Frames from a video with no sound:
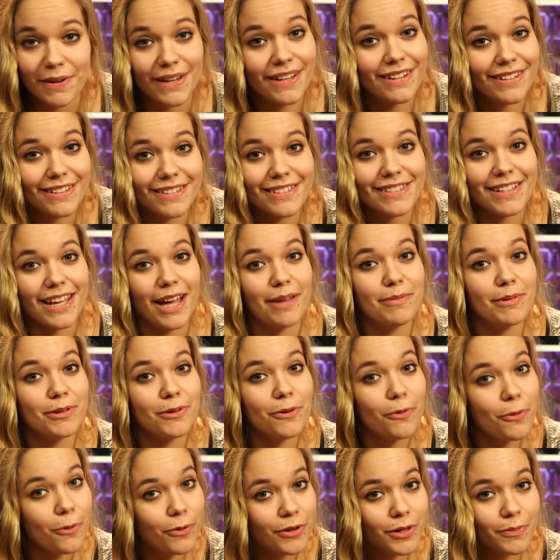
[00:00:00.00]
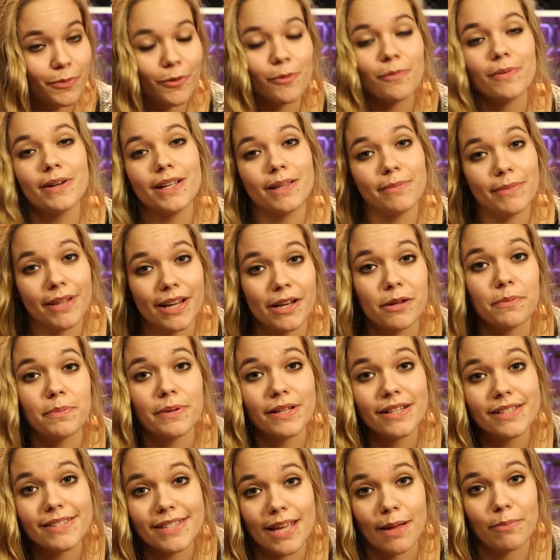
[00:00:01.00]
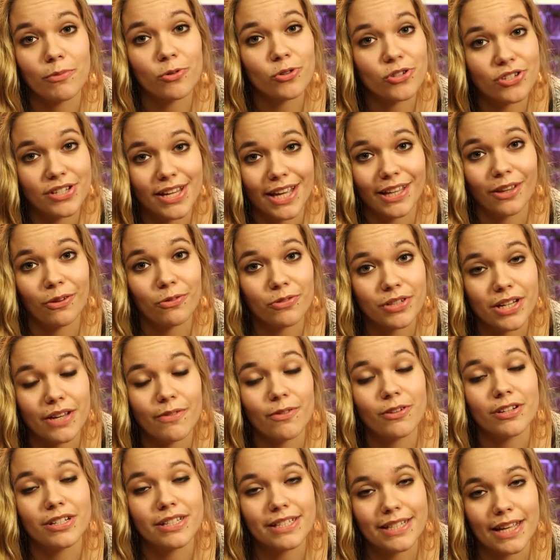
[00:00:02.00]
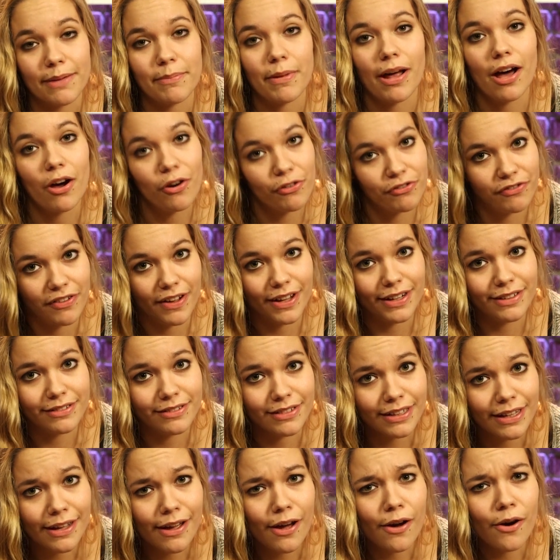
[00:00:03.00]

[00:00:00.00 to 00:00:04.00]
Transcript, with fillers: Penis kann man ohne Probleme in eine Pilzsammlung stecken und der würde nicht einmal auffallen.